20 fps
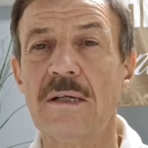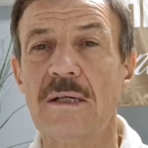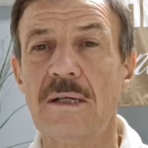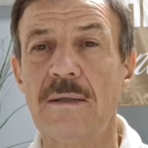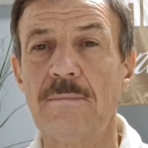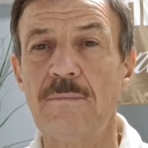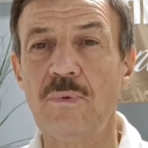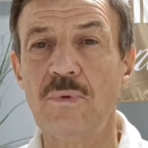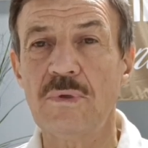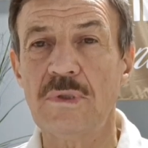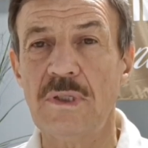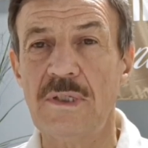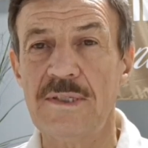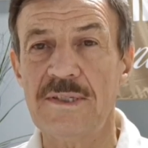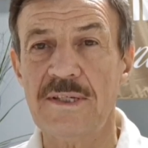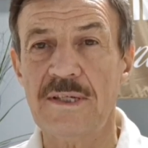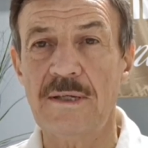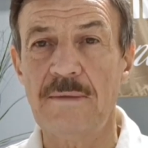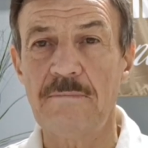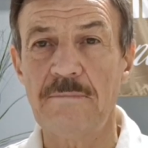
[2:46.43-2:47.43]
работали
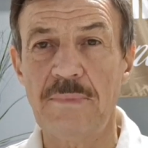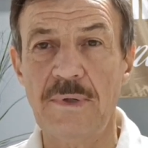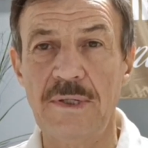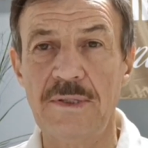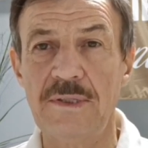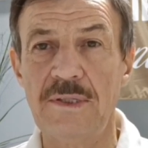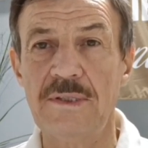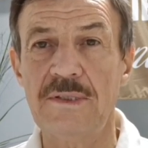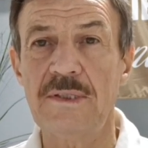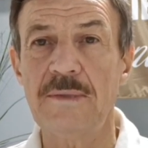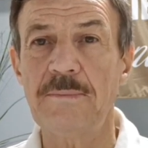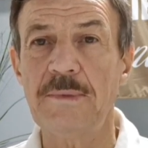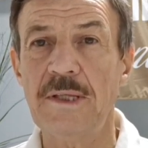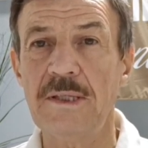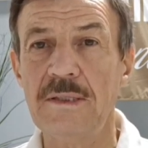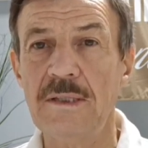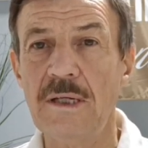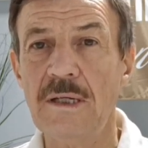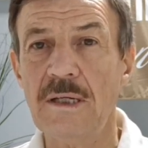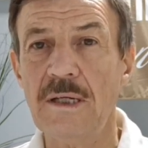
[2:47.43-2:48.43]
с компанией
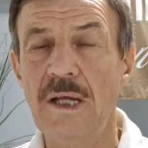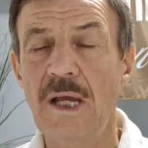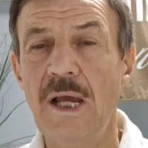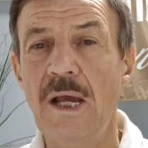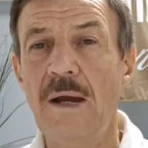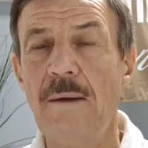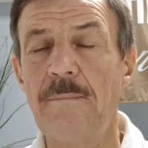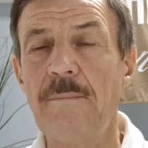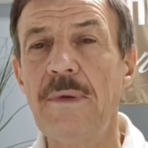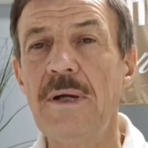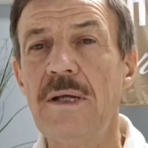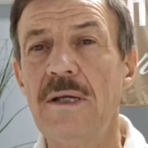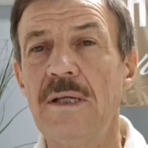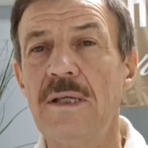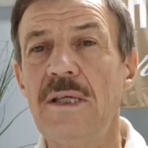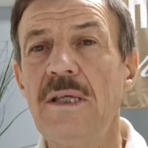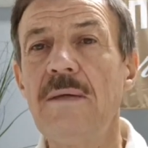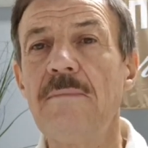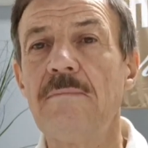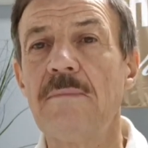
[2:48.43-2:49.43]
Теплодар, мы
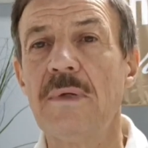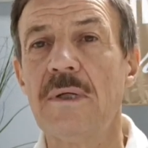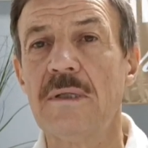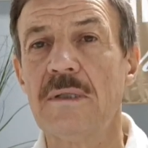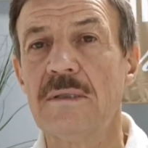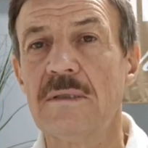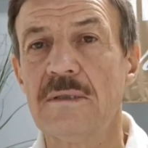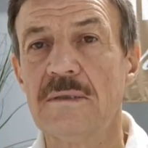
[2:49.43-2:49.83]
им